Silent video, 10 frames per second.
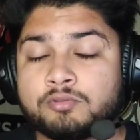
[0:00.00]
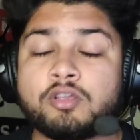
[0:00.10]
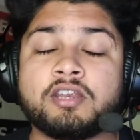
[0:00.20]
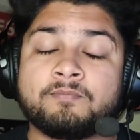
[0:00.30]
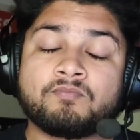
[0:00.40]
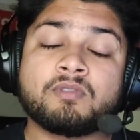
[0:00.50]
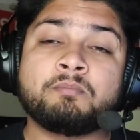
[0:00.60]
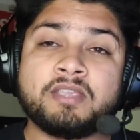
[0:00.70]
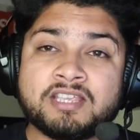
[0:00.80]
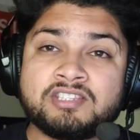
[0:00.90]
सॉरी
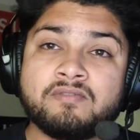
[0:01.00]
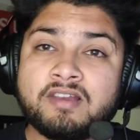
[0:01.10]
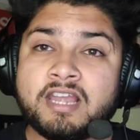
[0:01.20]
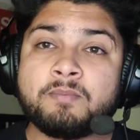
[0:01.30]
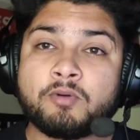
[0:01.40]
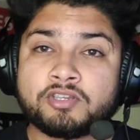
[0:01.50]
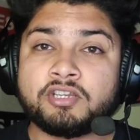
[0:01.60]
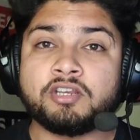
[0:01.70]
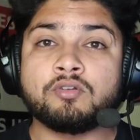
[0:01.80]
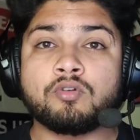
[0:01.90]
पीएसजी विल लेट
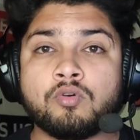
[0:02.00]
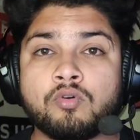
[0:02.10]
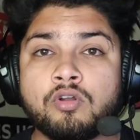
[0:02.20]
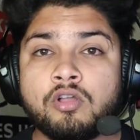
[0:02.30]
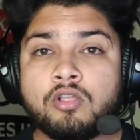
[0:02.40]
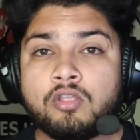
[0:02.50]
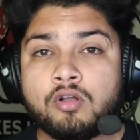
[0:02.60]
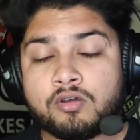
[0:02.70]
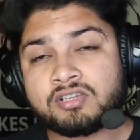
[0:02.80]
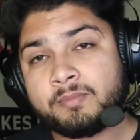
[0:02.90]
पॉचिटिनो गो
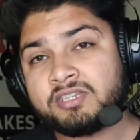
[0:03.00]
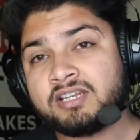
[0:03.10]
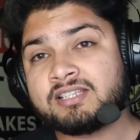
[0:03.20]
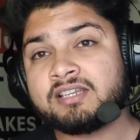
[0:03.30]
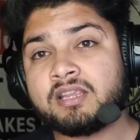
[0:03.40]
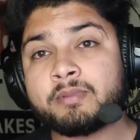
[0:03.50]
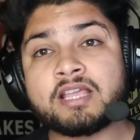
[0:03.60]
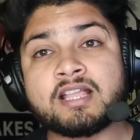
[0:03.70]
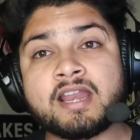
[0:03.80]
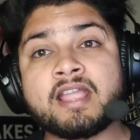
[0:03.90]
और उसके पीछे रीजन ये
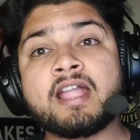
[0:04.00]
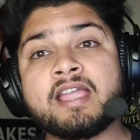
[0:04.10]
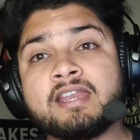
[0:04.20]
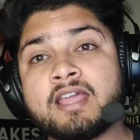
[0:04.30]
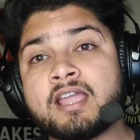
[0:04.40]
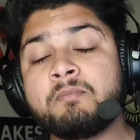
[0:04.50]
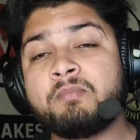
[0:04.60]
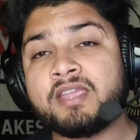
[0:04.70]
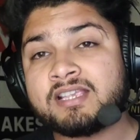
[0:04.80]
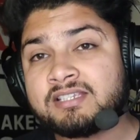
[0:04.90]
बताया जा रहा है कि कहीं ना कहीं
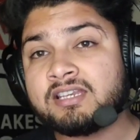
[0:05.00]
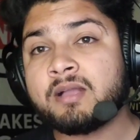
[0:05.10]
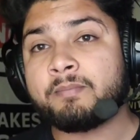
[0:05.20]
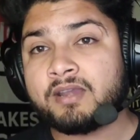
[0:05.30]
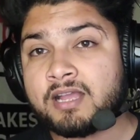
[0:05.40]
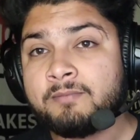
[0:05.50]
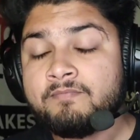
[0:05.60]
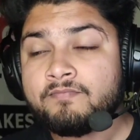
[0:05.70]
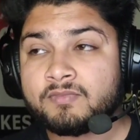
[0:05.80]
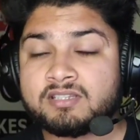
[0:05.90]
पीएसजी ने अपना
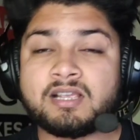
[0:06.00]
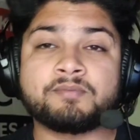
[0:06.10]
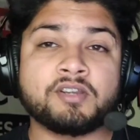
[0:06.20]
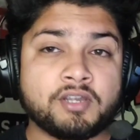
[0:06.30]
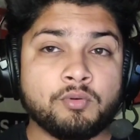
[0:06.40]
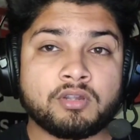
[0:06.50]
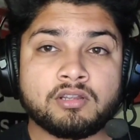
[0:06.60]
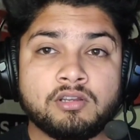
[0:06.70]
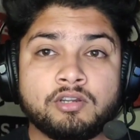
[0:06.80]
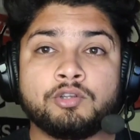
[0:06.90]
सब्सिट्यूट
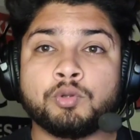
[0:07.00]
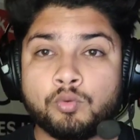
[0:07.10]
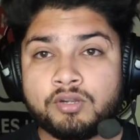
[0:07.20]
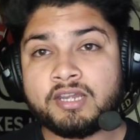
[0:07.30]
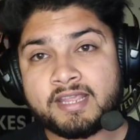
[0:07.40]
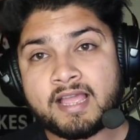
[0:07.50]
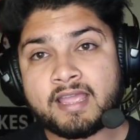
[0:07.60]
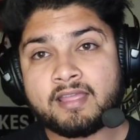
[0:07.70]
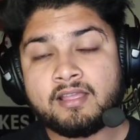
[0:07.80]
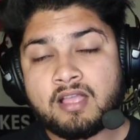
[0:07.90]
ढूंढ लिया
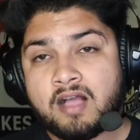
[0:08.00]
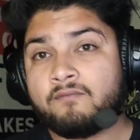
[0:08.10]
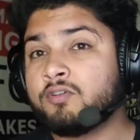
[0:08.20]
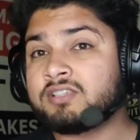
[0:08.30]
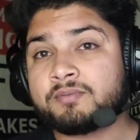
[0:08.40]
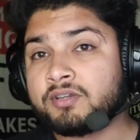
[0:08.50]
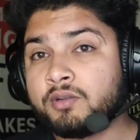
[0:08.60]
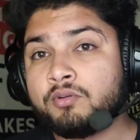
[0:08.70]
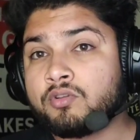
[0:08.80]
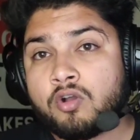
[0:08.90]
है अब वो
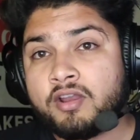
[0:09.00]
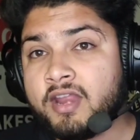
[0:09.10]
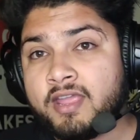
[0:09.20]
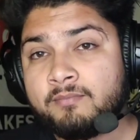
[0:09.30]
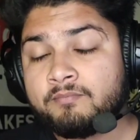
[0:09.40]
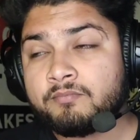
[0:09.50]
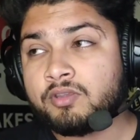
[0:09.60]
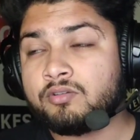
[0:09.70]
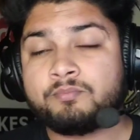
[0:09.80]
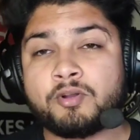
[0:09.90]
सब्सिट्यूट कौन है
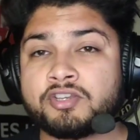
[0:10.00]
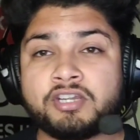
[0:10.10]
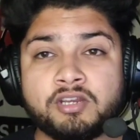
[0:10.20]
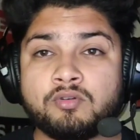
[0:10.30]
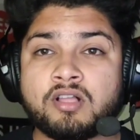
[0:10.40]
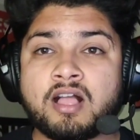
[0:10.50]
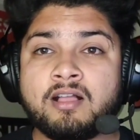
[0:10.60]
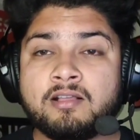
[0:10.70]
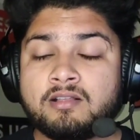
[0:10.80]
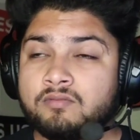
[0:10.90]
यू नो पॉचिटिनो का
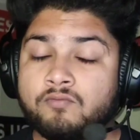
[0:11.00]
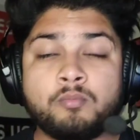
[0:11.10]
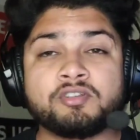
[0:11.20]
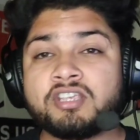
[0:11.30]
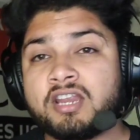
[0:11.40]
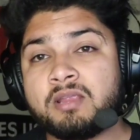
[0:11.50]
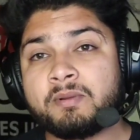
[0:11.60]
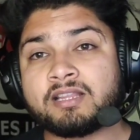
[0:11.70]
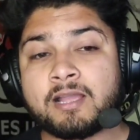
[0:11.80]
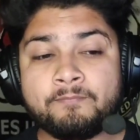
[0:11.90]
वो मुझे नहीं
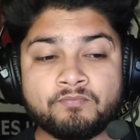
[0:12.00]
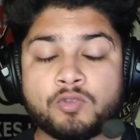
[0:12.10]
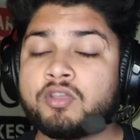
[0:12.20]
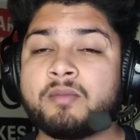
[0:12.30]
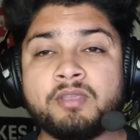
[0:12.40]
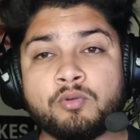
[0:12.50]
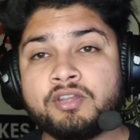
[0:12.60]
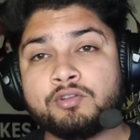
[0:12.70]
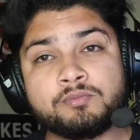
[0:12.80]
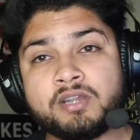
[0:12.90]
पता क्योंकि अभी कोई
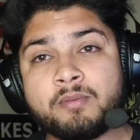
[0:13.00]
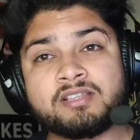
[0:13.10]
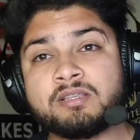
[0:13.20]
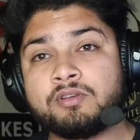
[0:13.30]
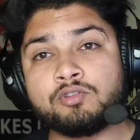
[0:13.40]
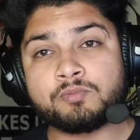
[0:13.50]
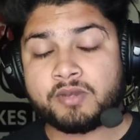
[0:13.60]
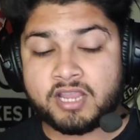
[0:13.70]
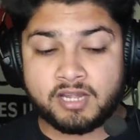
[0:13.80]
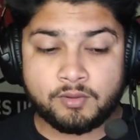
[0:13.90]
न्यूज मीडिया में ऐसी न्यूज
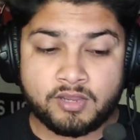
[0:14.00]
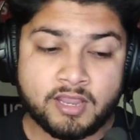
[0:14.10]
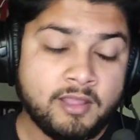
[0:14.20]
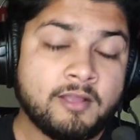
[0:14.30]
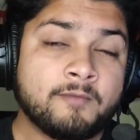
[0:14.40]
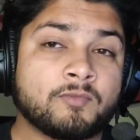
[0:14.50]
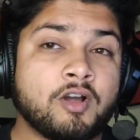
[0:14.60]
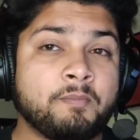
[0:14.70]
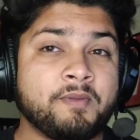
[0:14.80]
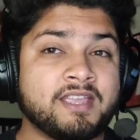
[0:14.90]
ब्रेक नहीं हुई है
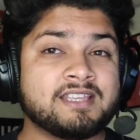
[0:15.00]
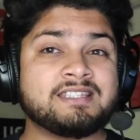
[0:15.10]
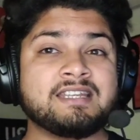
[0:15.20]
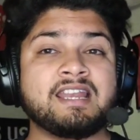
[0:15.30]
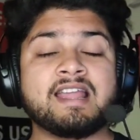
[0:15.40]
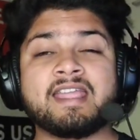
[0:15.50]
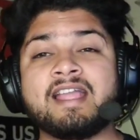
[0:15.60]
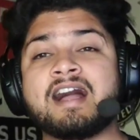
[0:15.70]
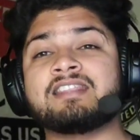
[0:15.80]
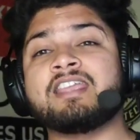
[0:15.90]
और पीएसजी ने लगे
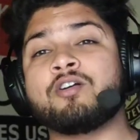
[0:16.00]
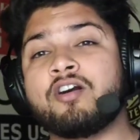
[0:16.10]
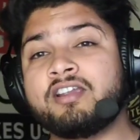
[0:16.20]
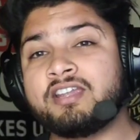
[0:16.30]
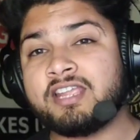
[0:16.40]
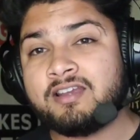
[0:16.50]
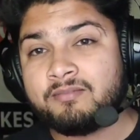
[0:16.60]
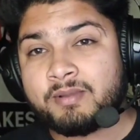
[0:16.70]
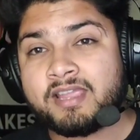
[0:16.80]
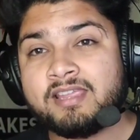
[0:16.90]
हाथ एक और डील
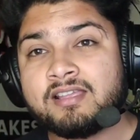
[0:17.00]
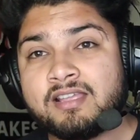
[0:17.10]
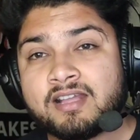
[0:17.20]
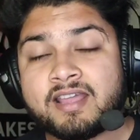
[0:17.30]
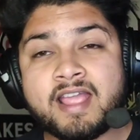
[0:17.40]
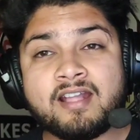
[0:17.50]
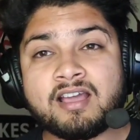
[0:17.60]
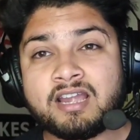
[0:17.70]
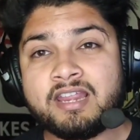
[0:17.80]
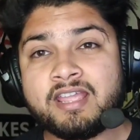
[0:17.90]
भाई क्रैक
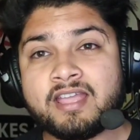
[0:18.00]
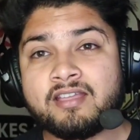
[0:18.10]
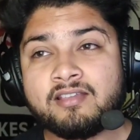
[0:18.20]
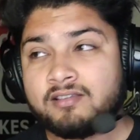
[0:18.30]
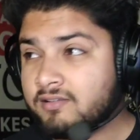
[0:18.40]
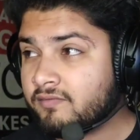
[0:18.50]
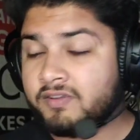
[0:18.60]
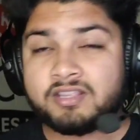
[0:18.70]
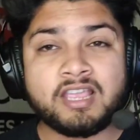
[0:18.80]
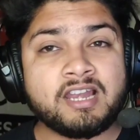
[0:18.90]
कर ली है
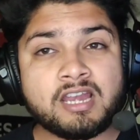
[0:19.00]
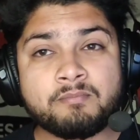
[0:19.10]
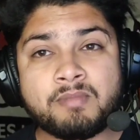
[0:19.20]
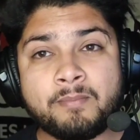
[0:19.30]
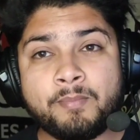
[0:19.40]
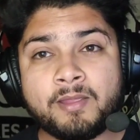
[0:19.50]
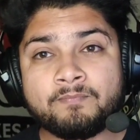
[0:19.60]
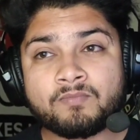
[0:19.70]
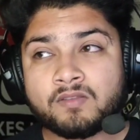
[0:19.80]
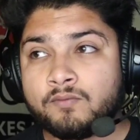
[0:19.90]
विद किलियन एम्बापे
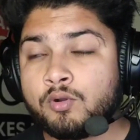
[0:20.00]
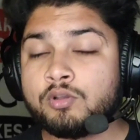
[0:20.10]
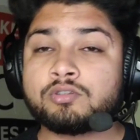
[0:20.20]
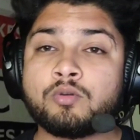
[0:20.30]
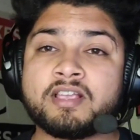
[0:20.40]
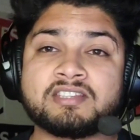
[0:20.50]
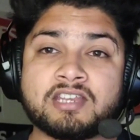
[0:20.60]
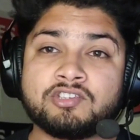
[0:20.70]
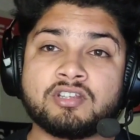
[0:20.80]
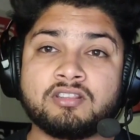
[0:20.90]
वो उसको
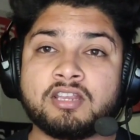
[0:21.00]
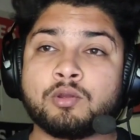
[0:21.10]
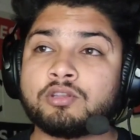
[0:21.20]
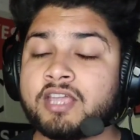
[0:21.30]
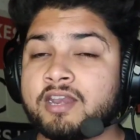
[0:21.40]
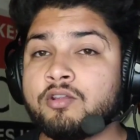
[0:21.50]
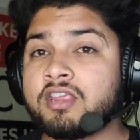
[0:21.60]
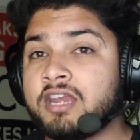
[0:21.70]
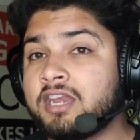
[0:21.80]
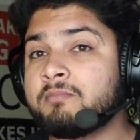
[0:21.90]
एक्सटेंशन देने को तैयार है और
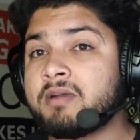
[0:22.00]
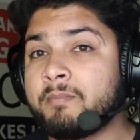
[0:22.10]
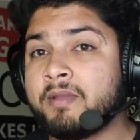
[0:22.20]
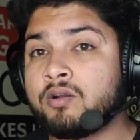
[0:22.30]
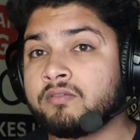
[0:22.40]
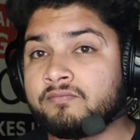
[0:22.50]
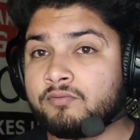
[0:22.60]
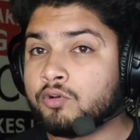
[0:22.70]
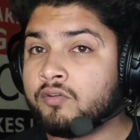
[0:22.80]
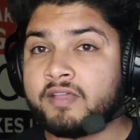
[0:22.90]
किलियन एम्बापे आउट ऑफ
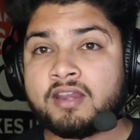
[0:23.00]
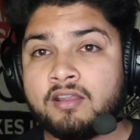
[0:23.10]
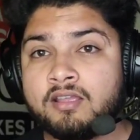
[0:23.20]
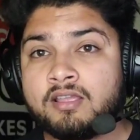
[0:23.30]
नो वेयर